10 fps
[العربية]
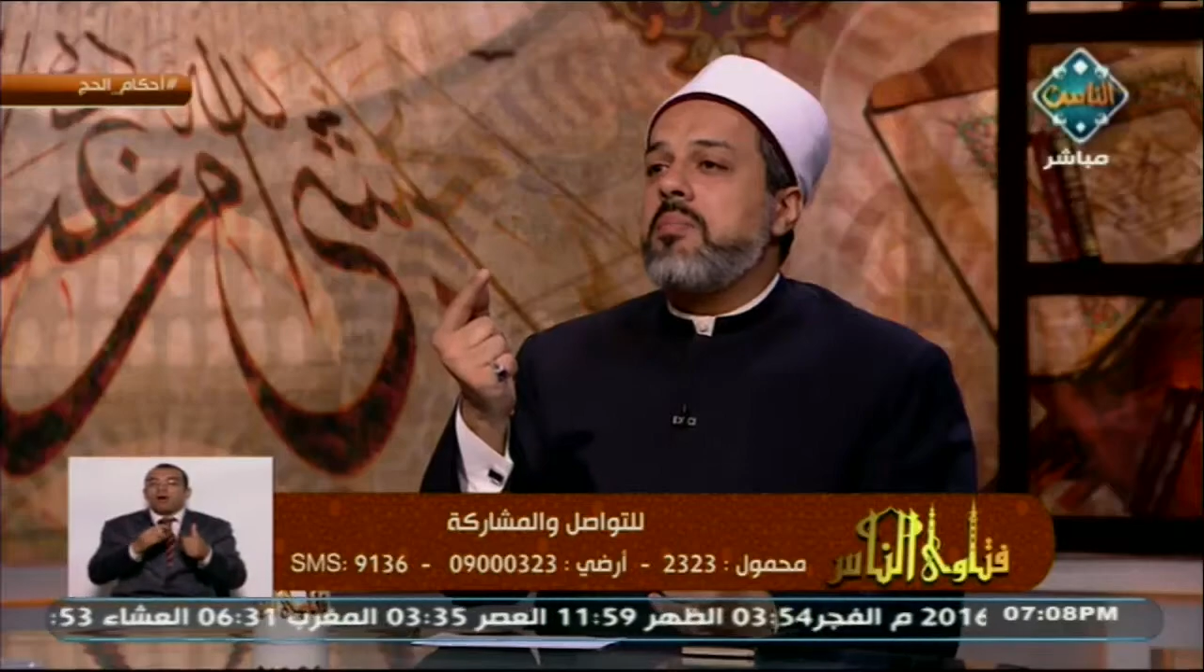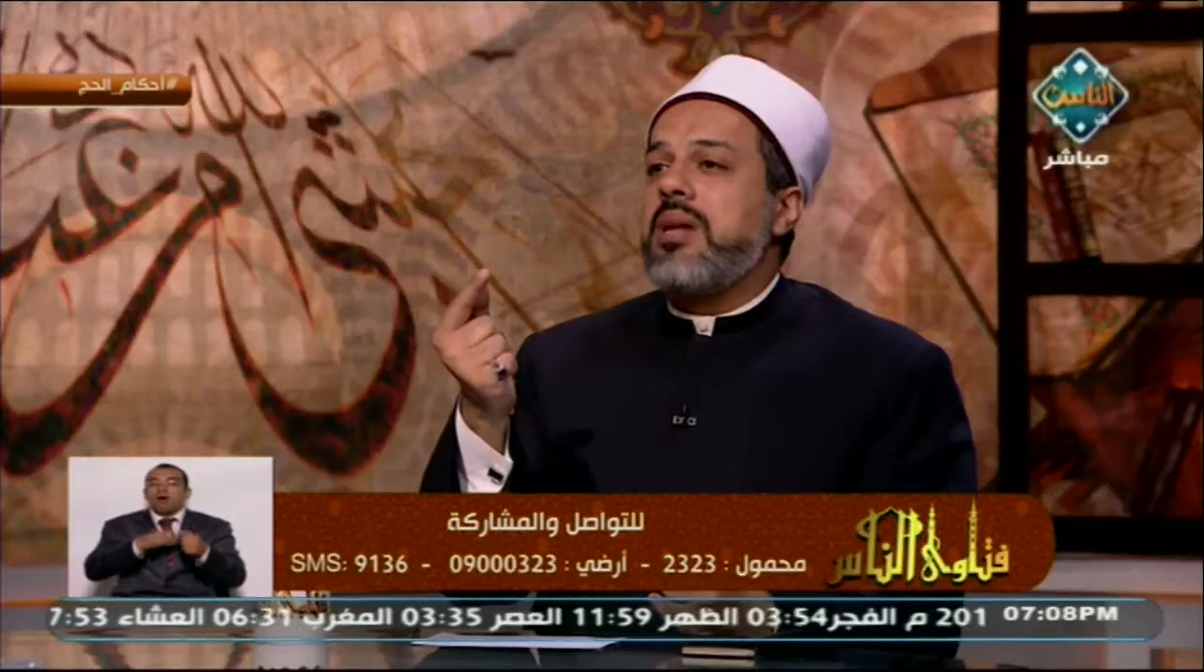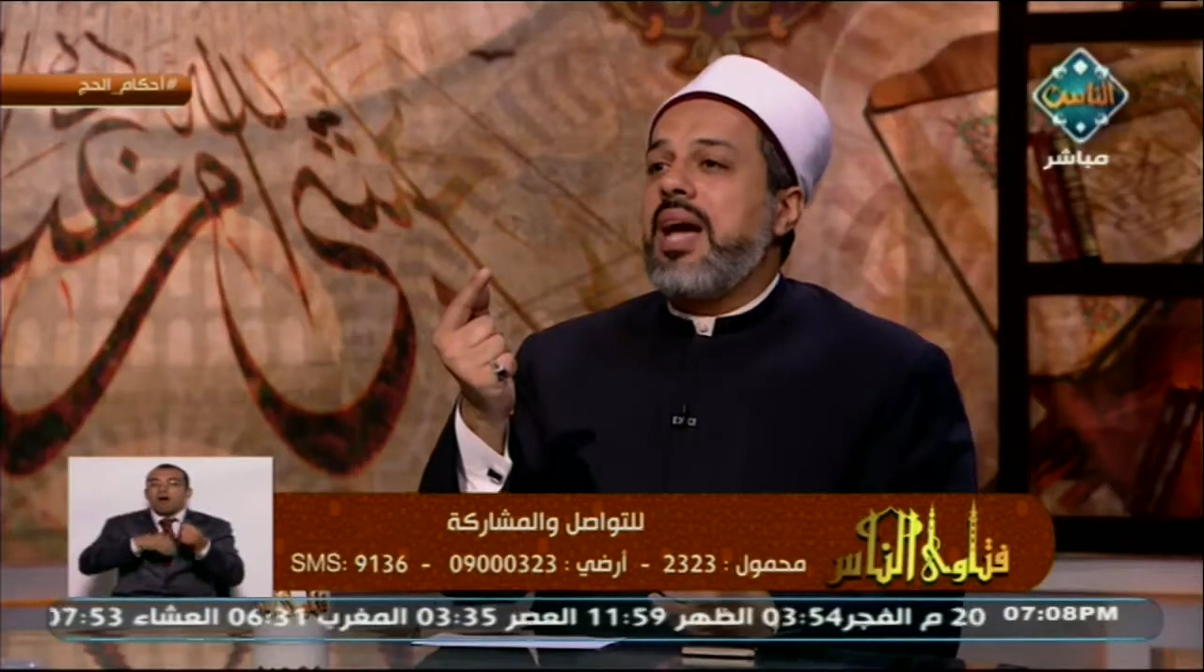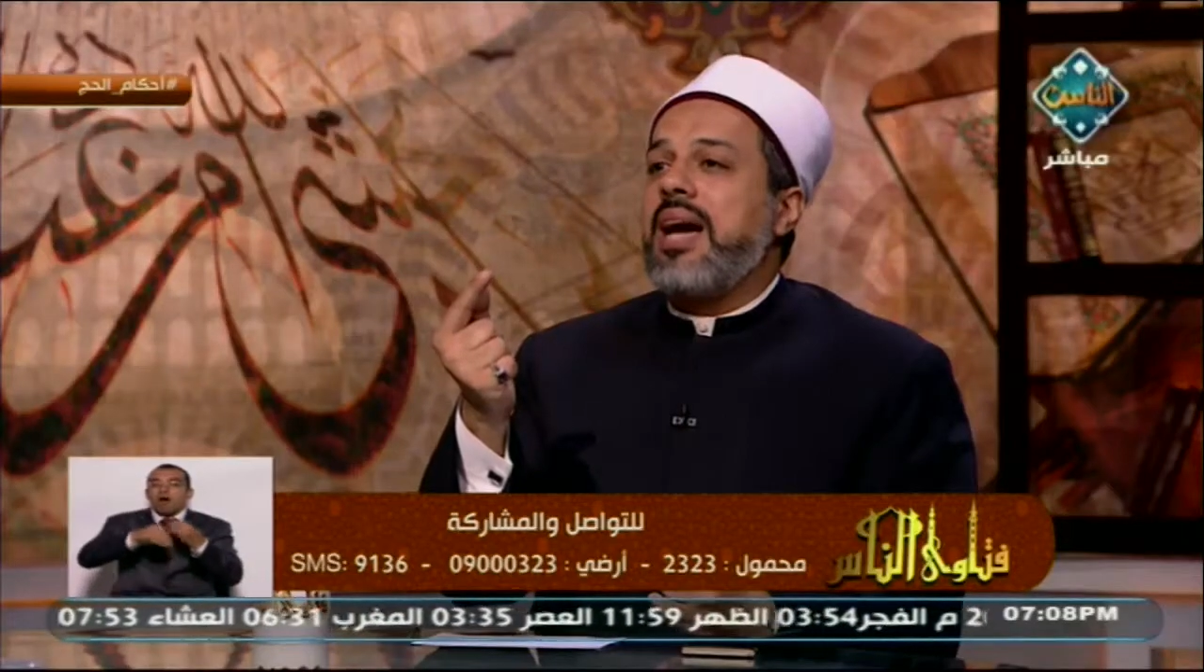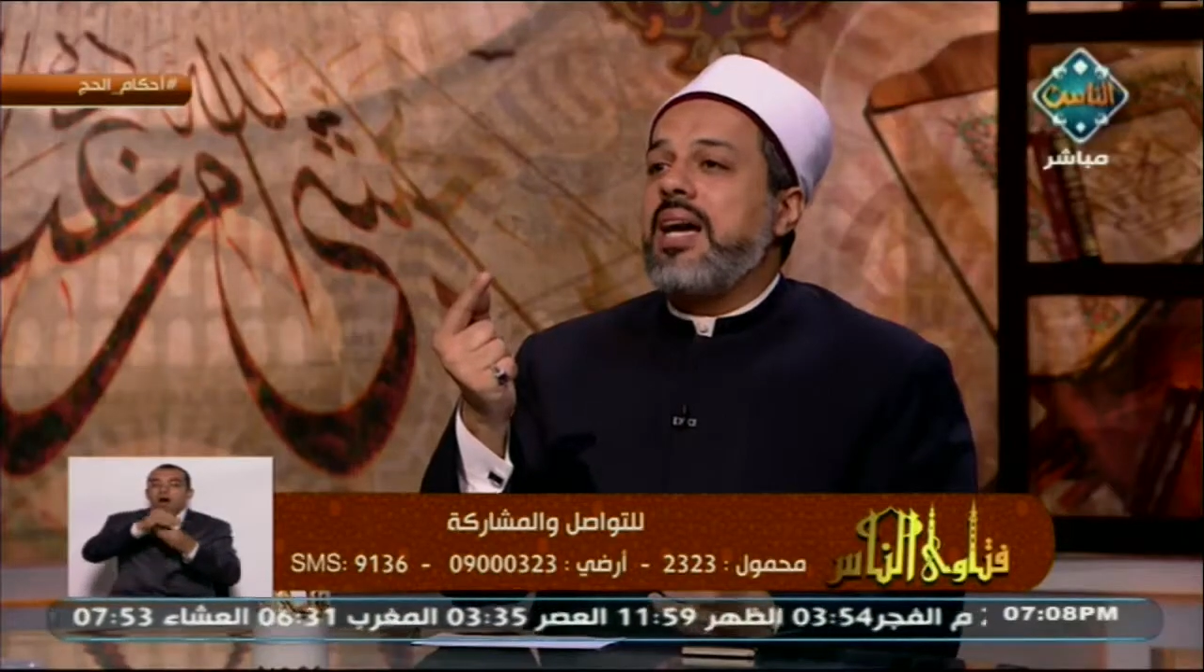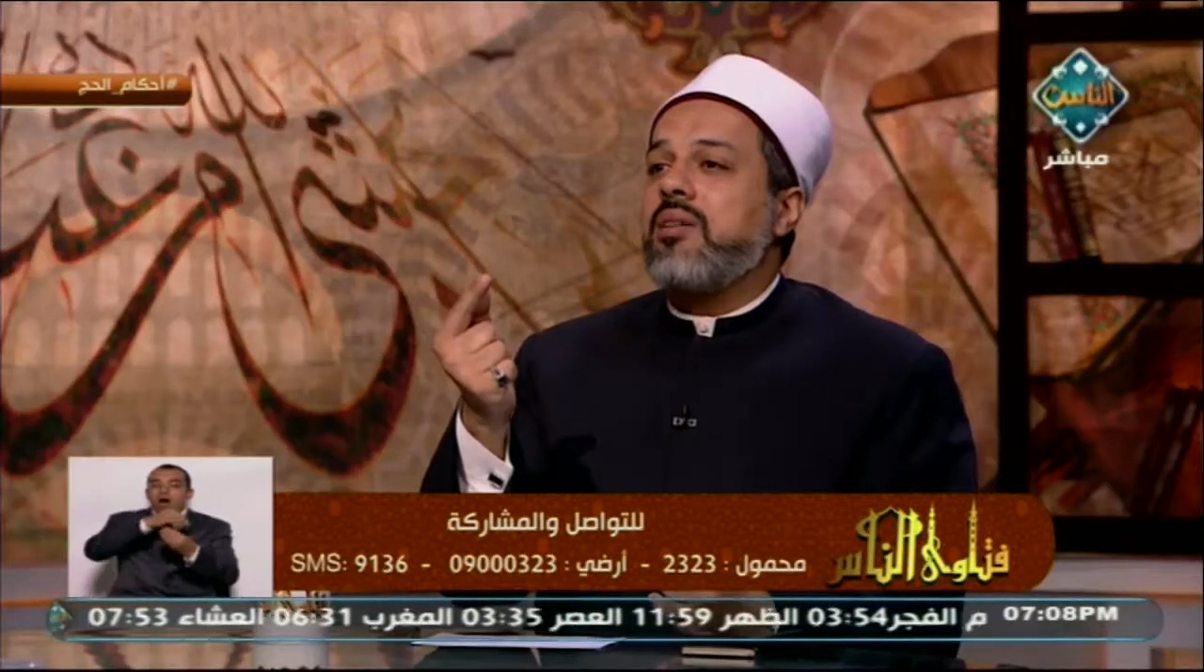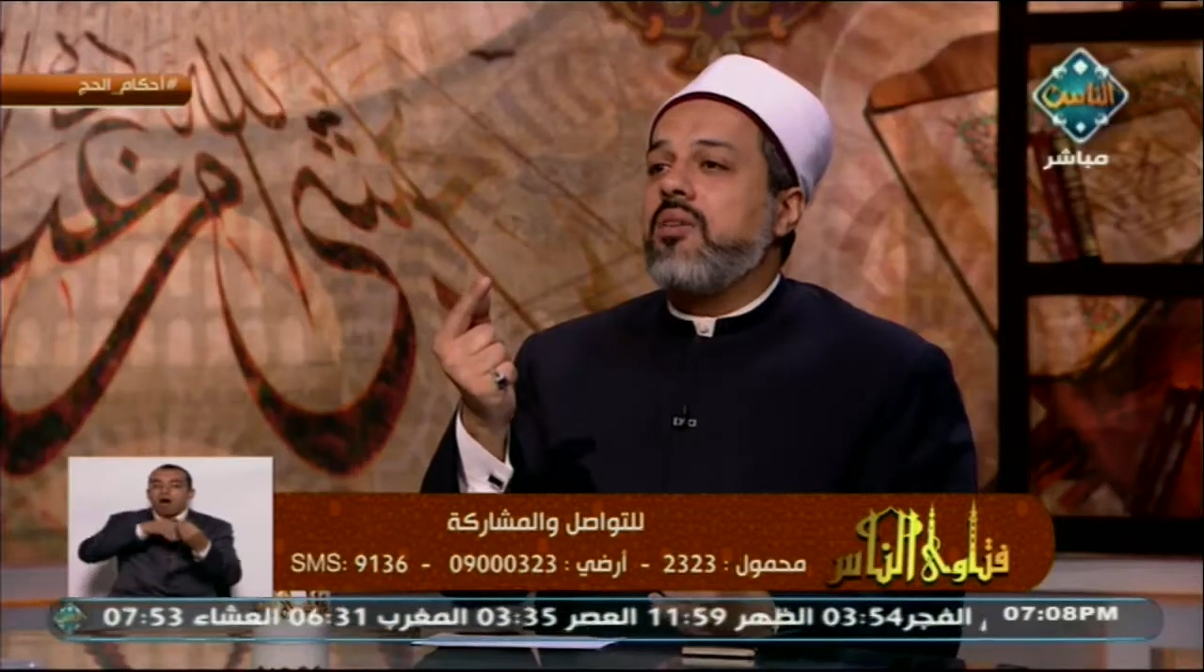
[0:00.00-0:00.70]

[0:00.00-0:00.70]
بالحج